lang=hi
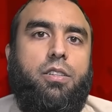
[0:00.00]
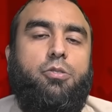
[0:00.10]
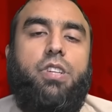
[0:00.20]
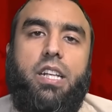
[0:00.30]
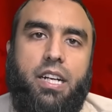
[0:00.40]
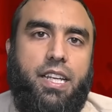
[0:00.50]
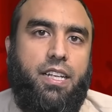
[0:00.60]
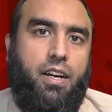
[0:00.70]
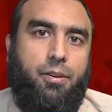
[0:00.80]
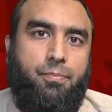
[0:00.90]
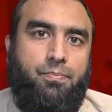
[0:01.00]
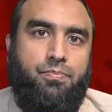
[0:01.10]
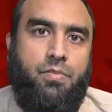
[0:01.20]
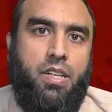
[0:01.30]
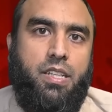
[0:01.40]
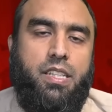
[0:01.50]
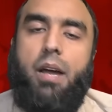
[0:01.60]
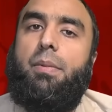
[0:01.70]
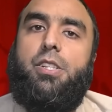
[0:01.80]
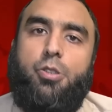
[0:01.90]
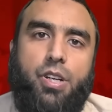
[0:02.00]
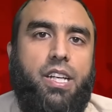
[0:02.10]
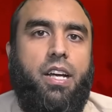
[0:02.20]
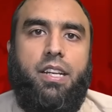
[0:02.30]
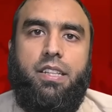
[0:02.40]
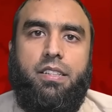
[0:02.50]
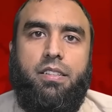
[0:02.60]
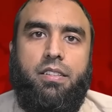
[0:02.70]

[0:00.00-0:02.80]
तो ये लड़ेगा ये हमें छोड़ेगा नहीं